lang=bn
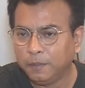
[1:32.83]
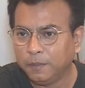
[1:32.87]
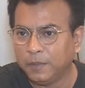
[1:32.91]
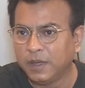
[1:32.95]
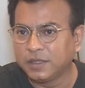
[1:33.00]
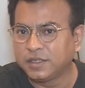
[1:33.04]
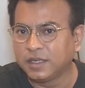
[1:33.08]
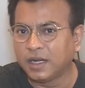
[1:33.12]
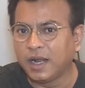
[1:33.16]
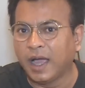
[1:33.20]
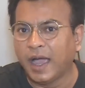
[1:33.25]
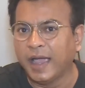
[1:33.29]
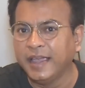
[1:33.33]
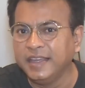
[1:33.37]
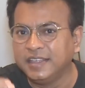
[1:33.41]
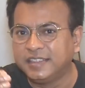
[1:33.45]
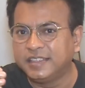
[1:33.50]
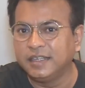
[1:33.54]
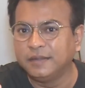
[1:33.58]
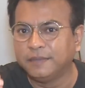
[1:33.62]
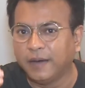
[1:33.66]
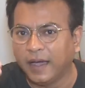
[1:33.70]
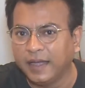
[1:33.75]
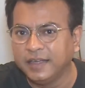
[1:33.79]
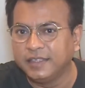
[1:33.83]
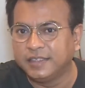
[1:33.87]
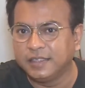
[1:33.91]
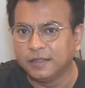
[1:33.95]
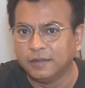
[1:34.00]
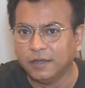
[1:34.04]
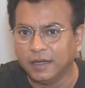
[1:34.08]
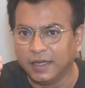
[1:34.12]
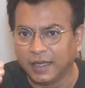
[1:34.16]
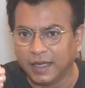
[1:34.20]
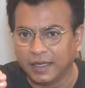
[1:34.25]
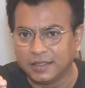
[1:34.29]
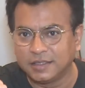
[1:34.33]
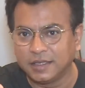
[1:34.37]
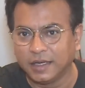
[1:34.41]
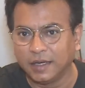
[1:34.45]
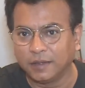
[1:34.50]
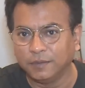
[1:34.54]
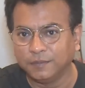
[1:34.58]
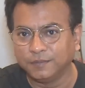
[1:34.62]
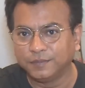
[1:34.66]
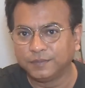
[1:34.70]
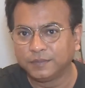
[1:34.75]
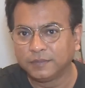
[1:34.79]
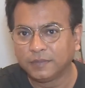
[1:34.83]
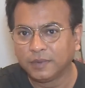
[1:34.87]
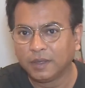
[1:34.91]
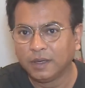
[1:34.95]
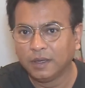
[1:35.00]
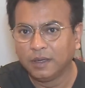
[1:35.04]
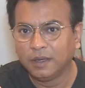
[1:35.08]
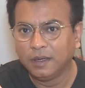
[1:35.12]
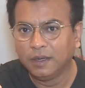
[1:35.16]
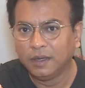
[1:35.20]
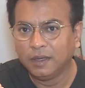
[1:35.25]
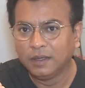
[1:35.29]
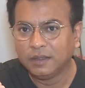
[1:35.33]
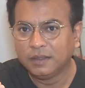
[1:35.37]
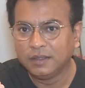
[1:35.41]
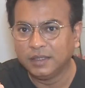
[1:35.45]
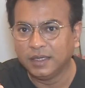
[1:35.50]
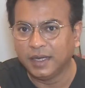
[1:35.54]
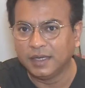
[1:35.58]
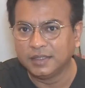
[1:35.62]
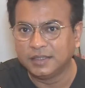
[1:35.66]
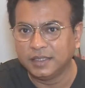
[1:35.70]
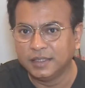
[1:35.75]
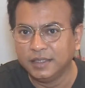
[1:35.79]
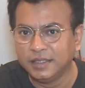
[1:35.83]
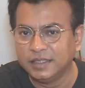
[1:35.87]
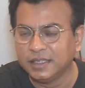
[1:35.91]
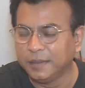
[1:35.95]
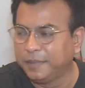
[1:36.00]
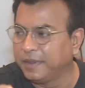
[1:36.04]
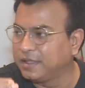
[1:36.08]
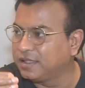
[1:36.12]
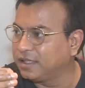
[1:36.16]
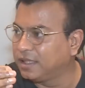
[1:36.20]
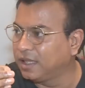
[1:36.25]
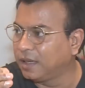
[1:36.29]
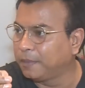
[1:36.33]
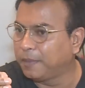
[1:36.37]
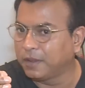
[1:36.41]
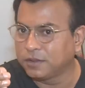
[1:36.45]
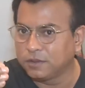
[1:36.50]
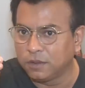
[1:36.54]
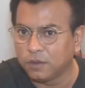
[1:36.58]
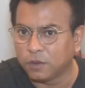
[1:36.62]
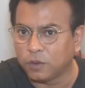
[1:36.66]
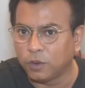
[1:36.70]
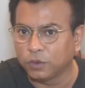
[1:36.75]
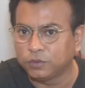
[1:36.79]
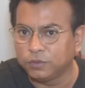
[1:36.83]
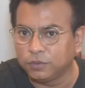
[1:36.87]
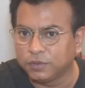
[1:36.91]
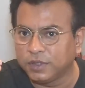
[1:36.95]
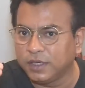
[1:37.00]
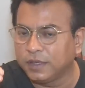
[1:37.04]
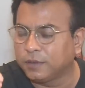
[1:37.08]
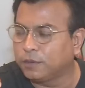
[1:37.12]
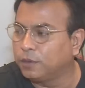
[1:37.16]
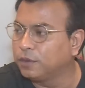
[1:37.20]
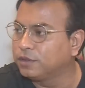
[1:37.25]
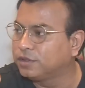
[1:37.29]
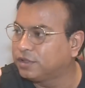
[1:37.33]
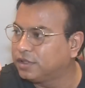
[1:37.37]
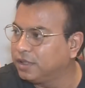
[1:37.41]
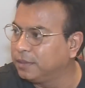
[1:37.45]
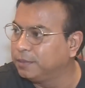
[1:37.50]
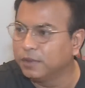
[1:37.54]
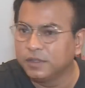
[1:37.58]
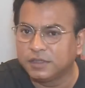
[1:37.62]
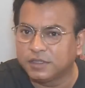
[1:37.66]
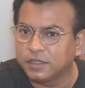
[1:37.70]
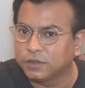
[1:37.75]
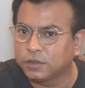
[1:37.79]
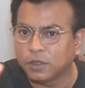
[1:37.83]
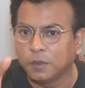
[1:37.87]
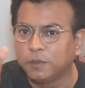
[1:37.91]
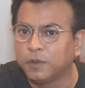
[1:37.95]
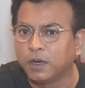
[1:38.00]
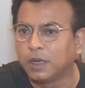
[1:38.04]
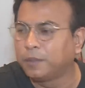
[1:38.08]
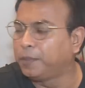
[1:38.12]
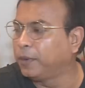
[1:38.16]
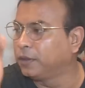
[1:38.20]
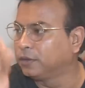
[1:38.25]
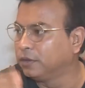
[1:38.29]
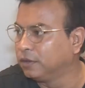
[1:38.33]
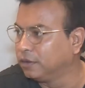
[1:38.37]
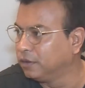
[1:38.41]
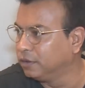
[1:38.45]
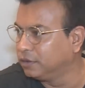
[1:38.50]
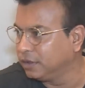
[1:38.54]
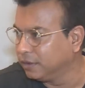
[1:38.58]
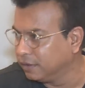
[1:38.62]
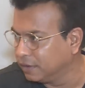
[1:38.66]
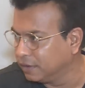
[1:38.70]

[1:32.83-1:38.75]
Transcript: বেচারা আইটির ভাইটি হয়ে গেছে এখন ঠিক আছে নিজে বেঁচে থাকবার জন্য কত কি করছে বলছে তবু আর পদোন্নতি